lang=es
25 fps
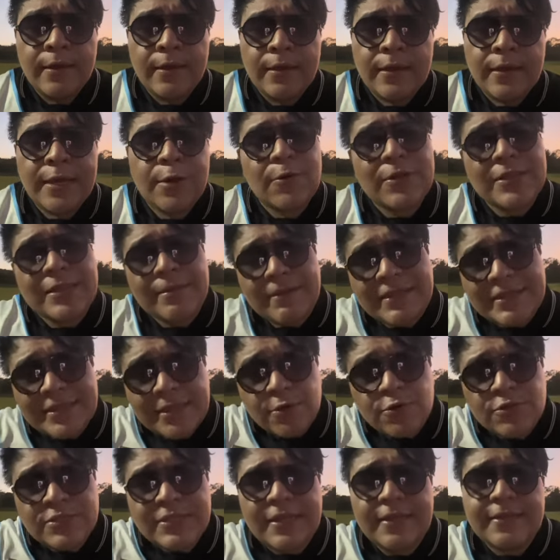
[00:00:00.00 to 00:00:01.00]
El
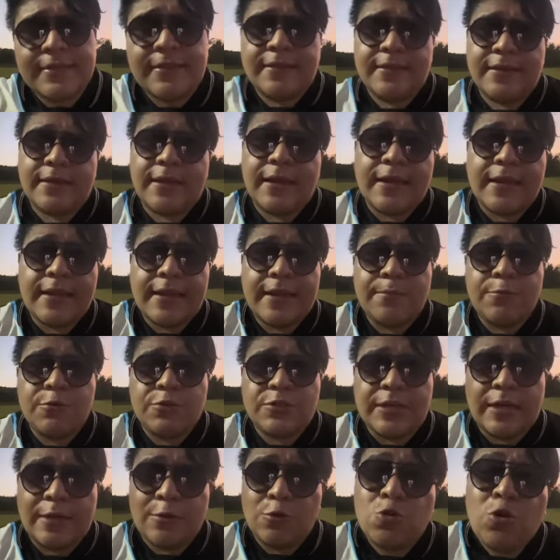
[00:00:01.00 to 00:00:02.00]
guatemalteco se la tiene que creer
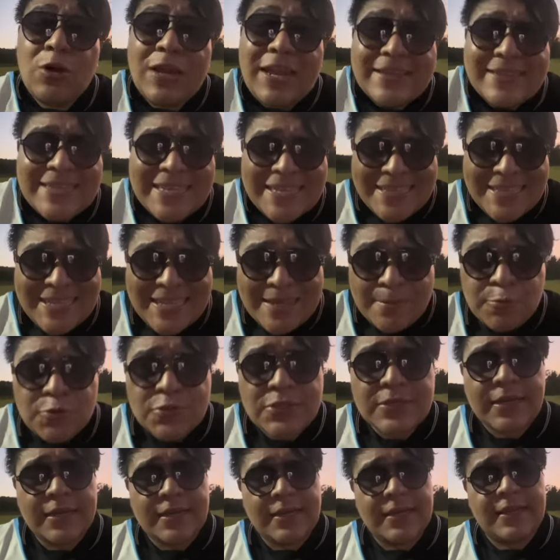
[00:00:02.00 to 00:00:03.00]
mucha. No la
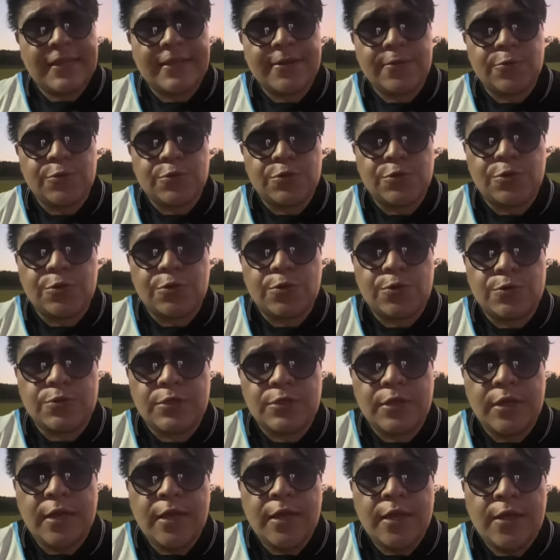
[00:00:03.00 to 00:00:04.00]
tenemos que creer nosotros.